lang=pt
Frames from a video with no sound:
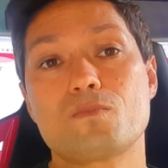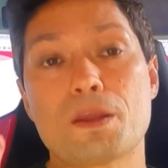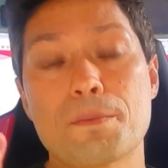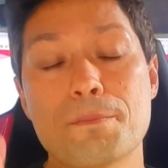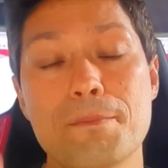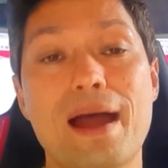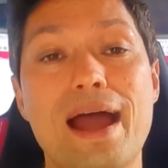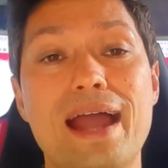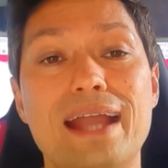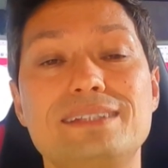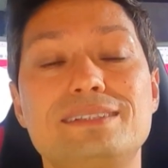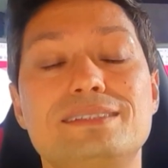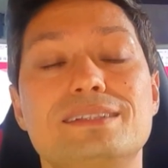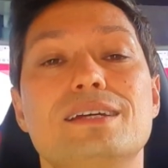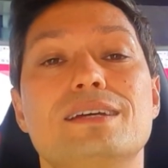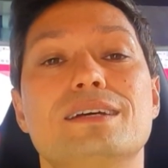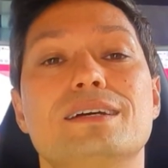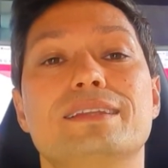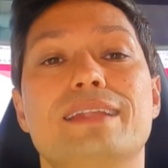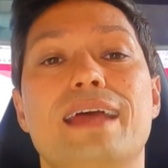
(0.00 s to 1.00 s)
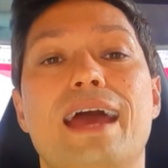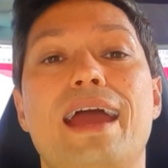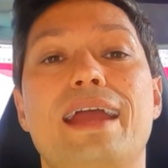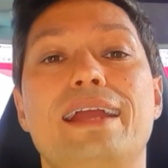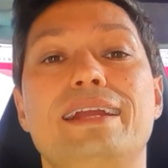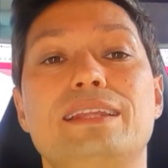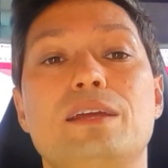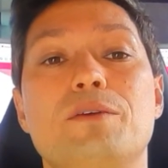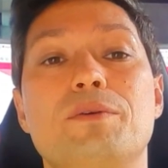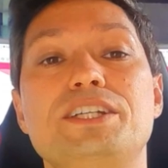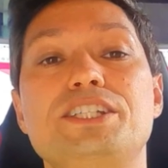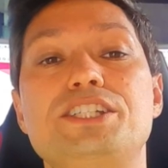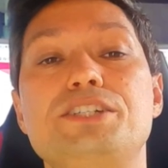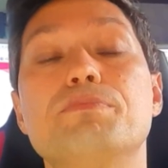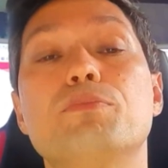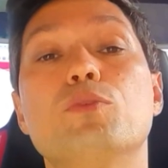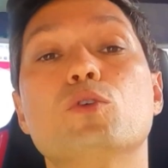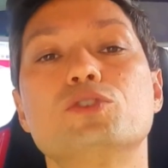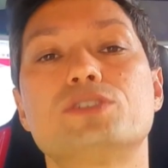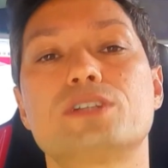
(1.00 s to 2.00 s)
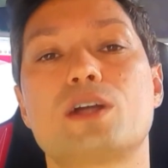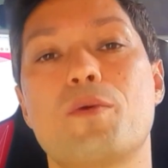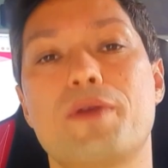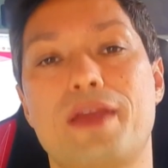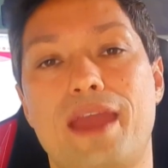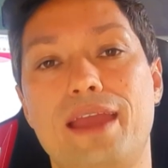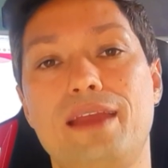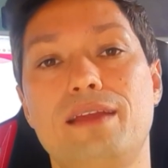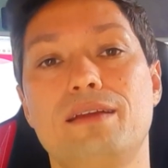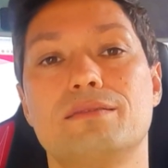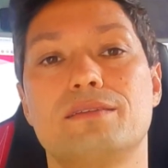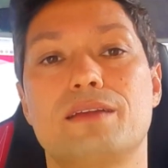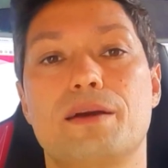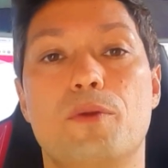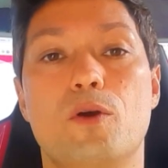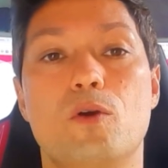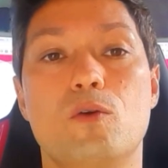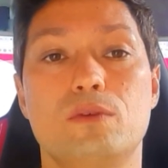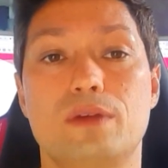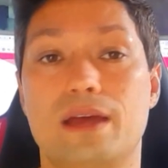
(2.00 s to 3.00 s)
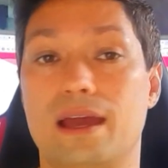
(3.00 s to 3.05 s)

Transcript: Mas, né, então a gente busca alguém, tá bom?